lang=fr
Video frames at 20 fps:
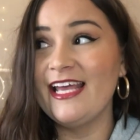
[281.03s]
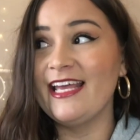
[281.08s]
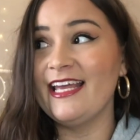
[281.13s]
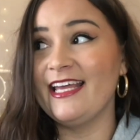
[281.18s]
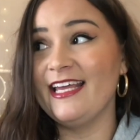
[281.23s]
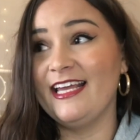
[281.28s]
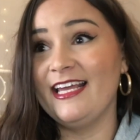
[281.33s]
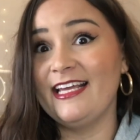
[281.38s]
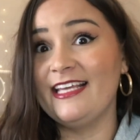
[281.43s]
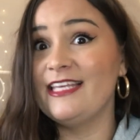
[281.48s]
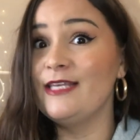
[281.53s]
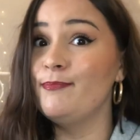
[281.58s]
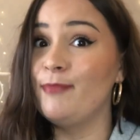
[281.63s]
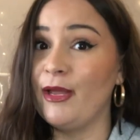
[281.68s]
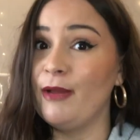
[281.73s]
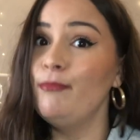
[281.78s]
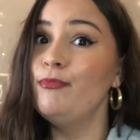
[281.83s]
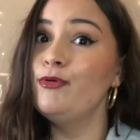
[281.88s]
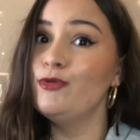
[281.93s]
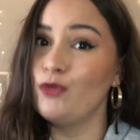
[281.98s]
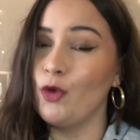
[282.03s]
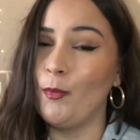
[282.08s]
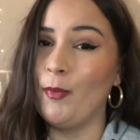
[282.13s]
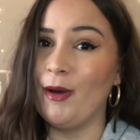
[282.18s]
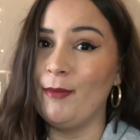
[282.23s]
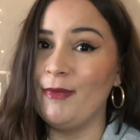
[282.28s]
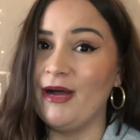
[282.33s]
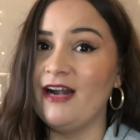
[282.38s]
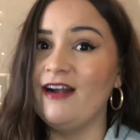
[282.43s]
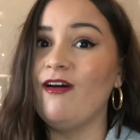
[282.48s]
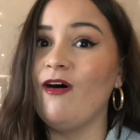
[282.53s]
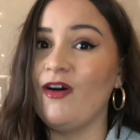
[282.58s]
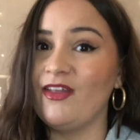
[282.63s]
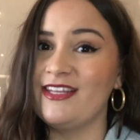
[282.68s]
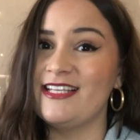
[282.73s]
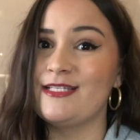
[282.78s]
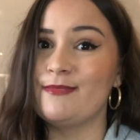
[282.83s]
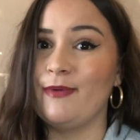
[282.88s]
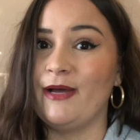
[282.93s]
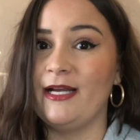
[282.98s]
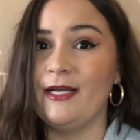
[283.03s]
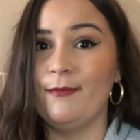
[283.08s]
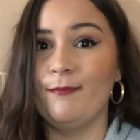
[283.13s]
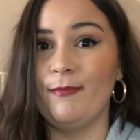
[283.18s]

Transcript: et qui paye plutôt pas mal en Espagne.